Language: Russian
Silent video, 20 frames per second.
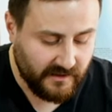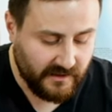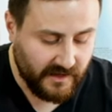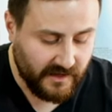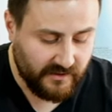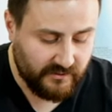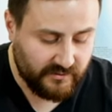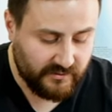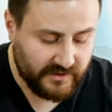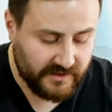
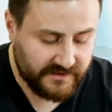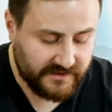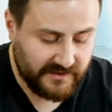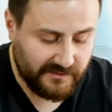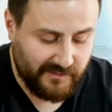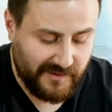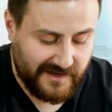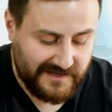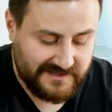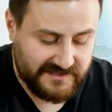
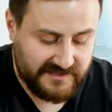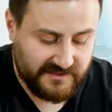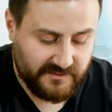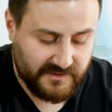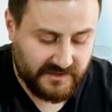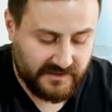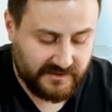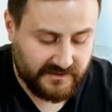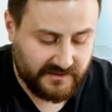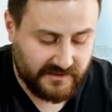аккуратно
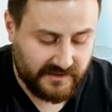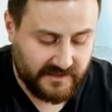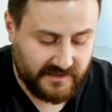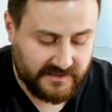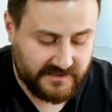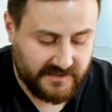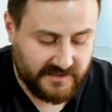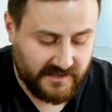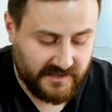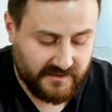пальцами
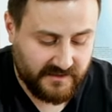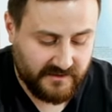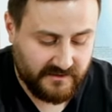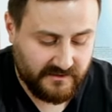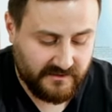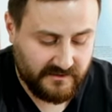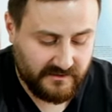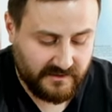найдя